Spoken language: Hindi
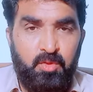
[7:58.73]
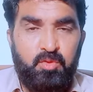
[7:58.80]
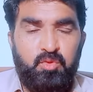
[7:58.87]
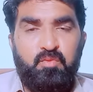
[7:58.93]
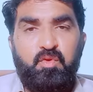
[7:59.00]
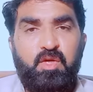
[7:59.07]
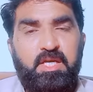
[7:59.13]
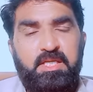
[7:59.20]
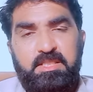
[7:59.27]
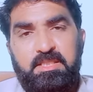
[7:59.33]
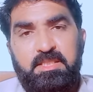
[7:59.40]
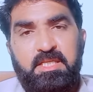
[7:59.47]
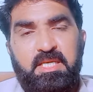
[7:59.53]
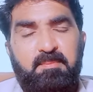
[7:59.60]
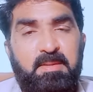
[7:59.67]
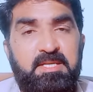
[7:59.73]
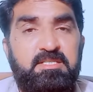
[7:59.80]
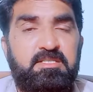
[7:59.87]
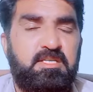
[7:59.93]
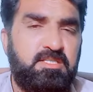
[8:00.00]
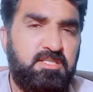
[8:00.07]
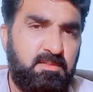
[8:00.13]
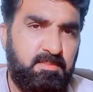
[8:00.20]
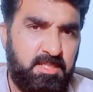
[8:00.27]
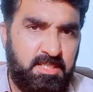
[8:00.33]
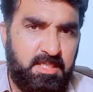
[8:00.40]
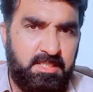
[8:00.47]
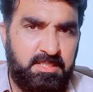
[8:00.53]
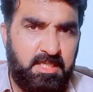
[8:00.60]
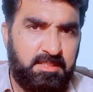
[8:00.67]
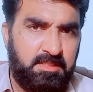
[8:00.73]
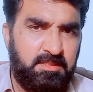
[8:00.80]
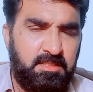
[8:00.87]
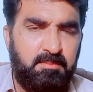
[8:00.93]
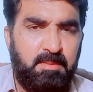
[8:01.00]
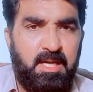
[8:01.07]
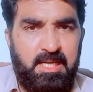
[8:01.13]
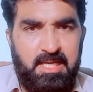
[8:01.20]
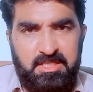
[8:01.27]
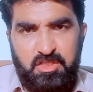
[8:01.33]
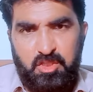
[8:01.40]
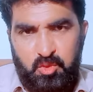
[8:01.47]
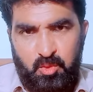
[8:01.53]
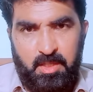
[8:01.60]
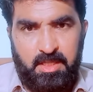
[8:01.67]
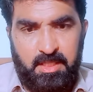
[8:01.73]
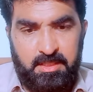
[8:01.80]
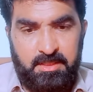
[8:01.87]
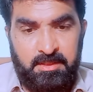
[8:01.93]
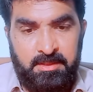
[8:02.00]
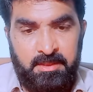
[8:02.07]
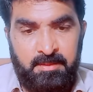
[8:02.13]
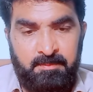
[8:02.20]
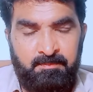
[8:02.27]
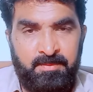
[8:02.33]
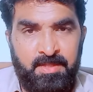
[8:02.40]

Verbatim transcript: तो वो कहती थी कि मैं सजदे में चली जाती थी मैं अल्लाह से दुआ करती थी